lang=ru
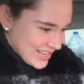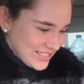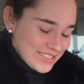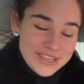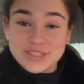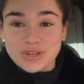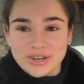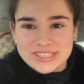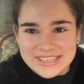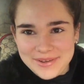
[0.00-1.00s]

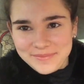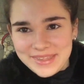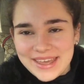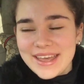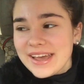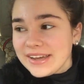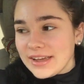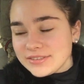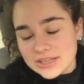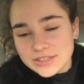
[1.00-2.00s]
11.47.
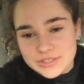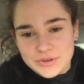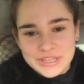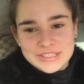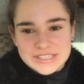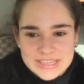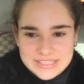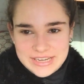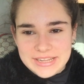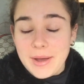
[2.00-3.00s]
Я встала сегодня,
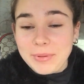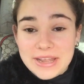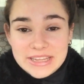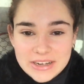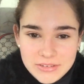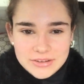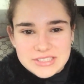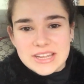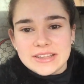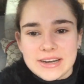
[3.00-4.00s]
кстати, я планировала
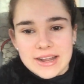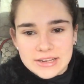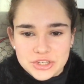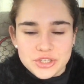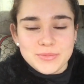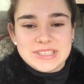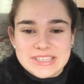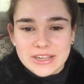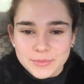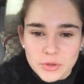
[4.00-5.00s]
встать рано, чтобы
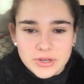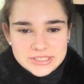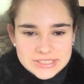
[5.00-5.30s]
сделать много